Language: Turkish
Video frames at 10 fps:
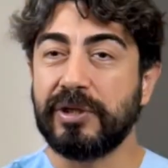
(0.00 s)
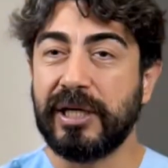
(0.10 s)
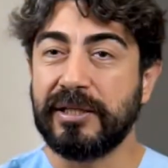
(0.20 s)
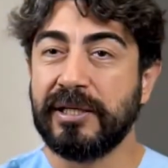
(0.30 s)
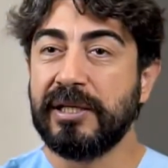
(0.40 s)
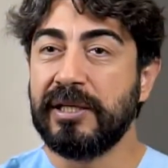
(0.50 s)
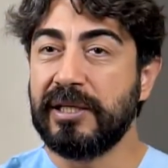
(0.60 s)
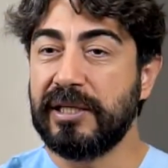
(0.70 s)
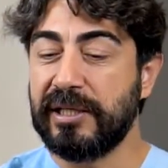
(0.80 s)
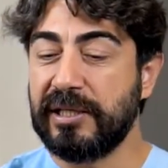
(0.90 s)
olan
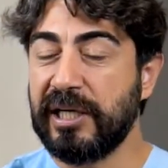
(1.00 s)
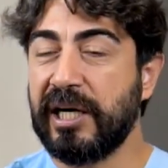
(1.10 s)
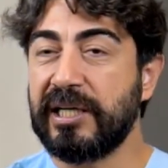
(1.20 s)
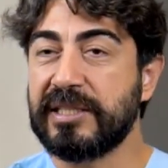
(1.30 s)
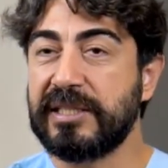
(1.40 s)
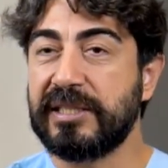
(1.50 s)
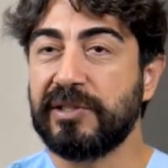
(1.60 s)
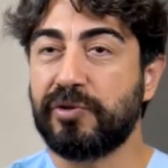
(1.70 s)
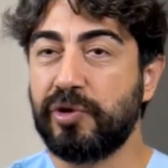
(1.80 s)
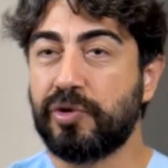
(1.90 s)
e, yağ asidi,
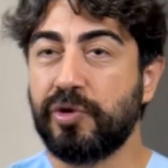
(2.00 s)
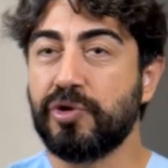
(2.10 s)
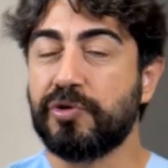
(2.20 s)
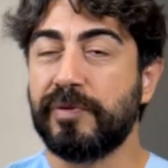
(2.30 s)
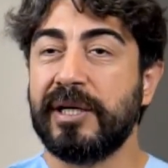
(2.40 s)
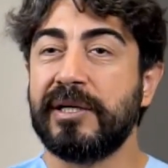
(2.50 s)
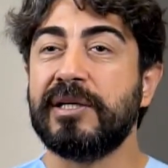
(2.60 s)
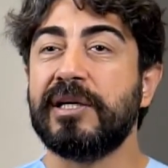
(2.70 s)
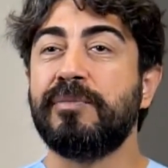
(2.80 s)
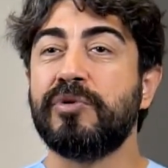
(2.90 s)
glukoz ve
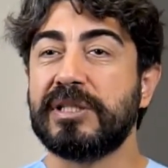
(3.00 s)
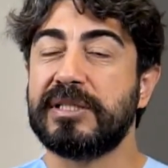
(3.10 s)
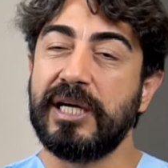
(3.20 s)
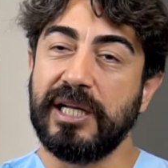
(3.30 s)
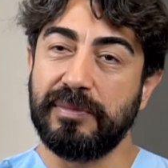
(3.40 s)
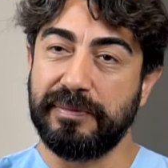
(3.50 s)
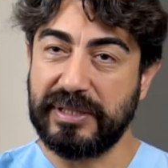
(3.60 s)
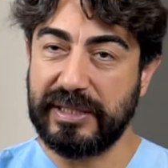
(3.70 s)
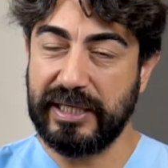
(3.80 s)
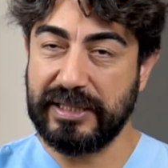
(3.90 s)
amino asidi
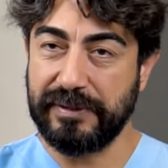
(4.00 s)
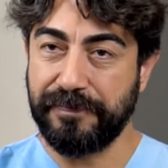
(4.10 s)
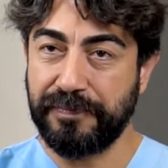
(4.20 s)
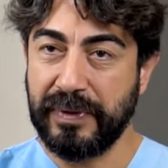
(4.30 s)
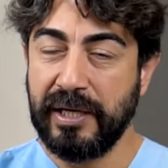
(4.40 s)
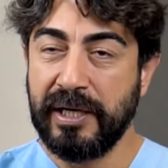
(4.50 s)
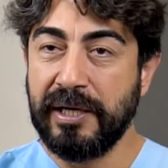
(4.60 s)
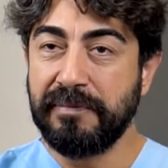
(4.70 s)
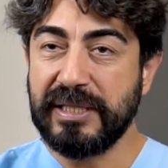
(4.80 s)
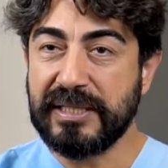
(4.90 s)
almamız lazım.
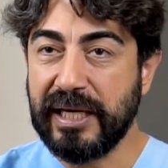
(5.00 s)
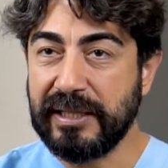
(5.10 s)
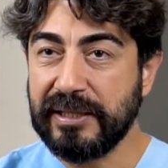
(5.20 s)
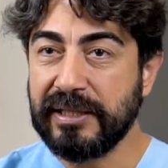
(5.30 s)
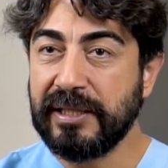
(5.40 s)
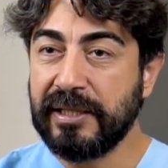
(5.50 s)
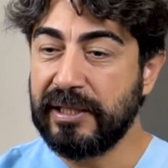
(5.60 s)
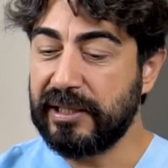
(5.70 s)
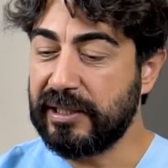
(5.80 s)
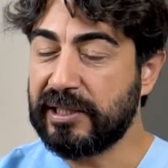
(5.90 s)
Bizler
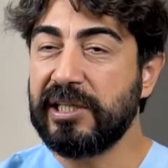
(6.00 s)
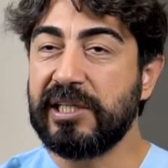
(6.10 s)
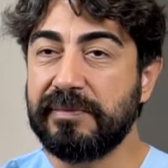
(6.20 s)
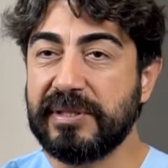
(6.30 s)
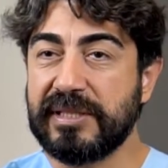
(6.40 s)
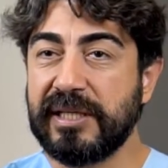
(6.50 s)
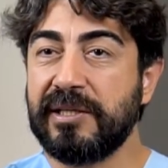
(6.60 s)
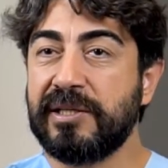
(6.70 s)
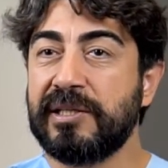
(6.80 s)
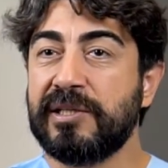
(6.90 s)
e, kliniğimizde
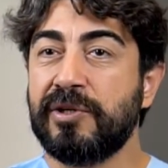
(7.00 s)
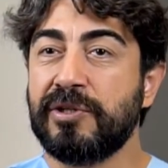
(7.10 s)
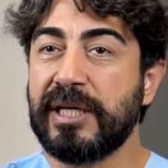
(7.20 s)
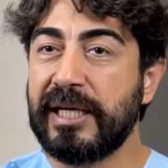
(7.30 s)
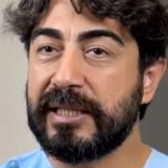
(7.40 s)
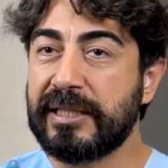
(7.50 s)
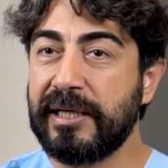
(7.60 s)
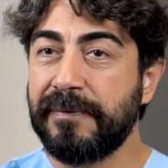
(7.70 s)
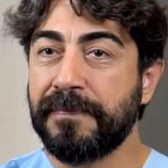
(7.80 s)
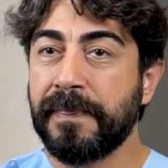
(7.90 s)
e, özellikle